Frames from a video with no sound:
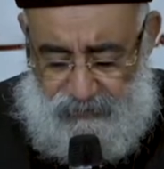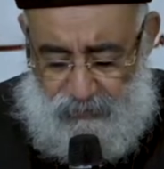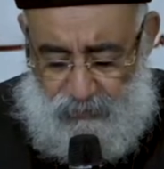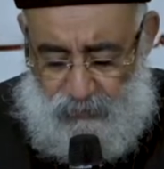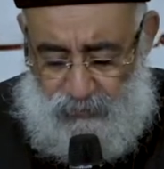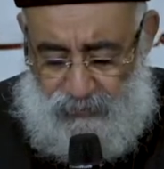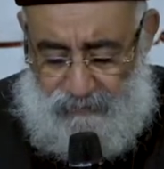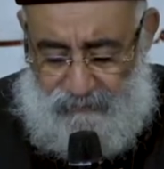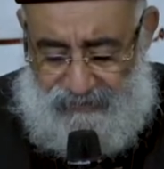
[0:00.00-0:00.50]

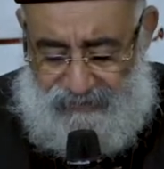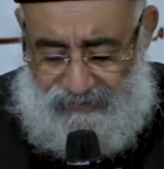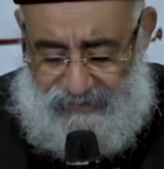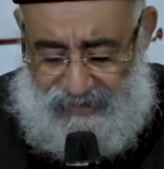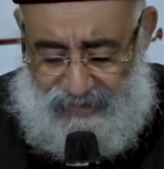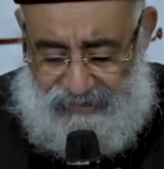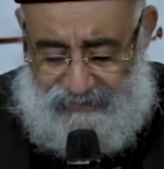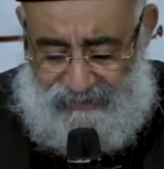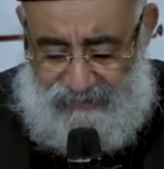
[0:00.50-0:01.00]
كل ما يجي
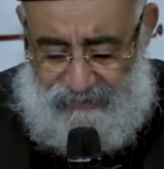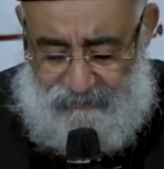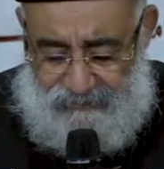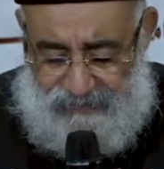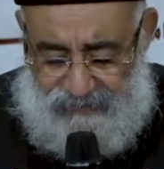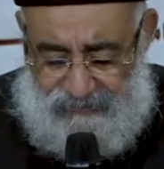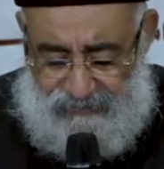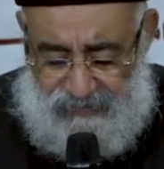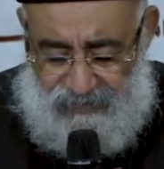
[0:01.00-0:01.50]
حد
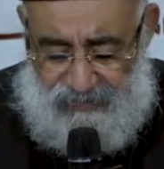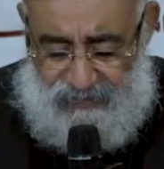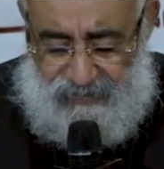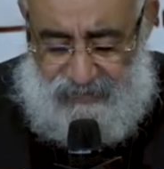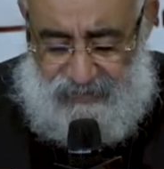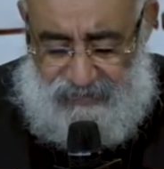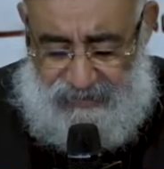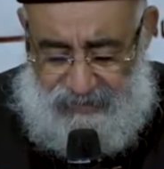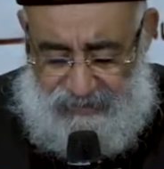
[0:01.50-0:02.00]
البيت
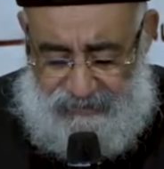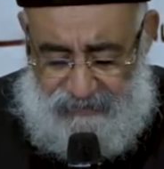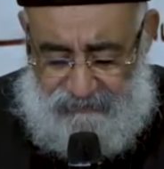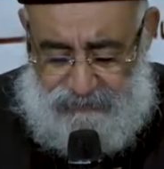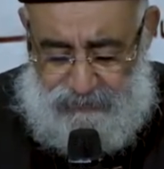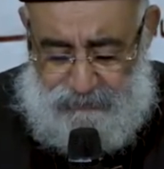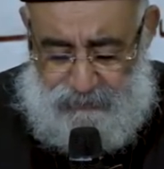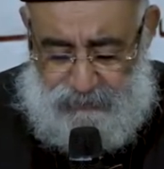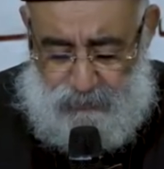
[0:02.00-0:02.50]
الاقي
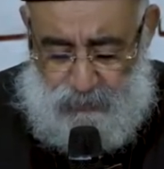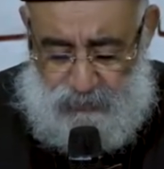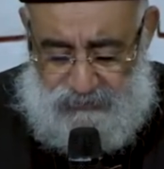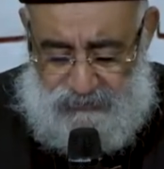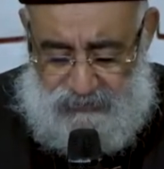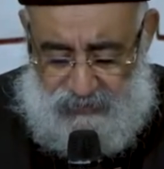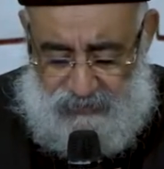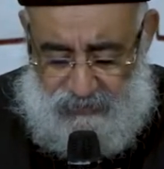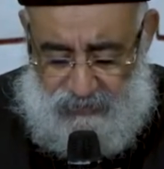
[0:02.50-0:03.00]
نفسي
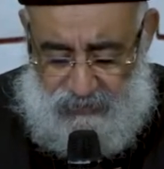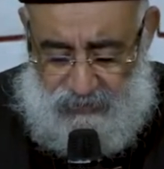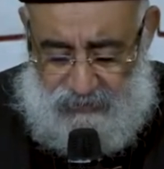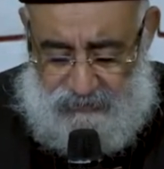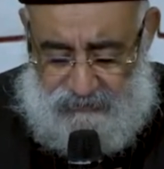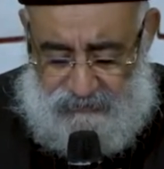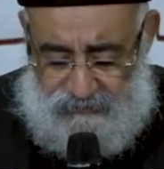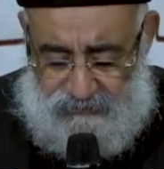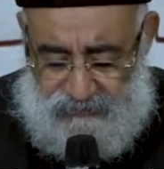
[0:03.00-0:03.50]
بتوتر
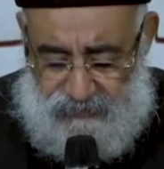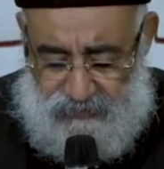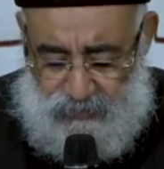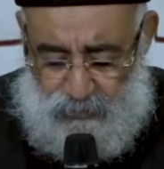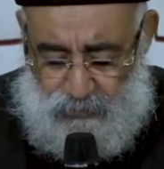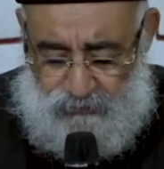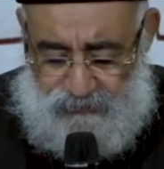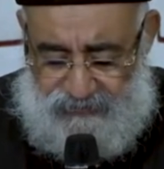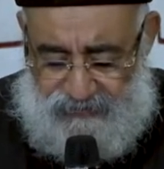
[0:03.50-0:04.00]
خالص
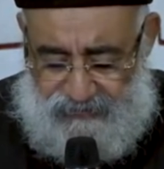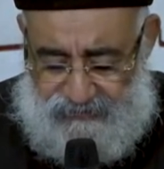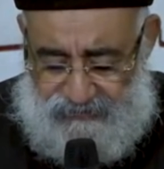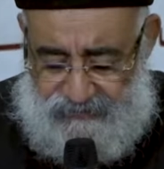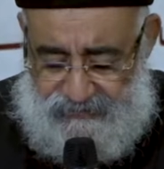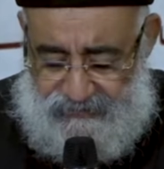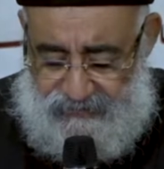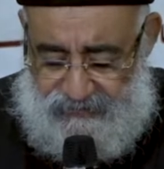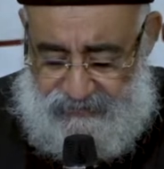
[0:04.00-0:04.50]
وفكره
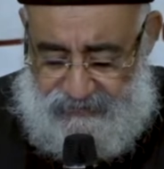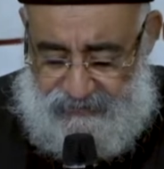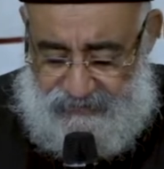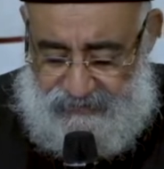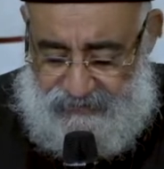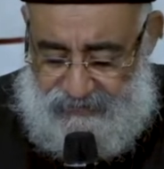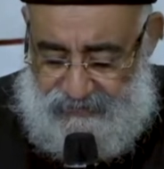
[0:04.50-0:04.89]
الدير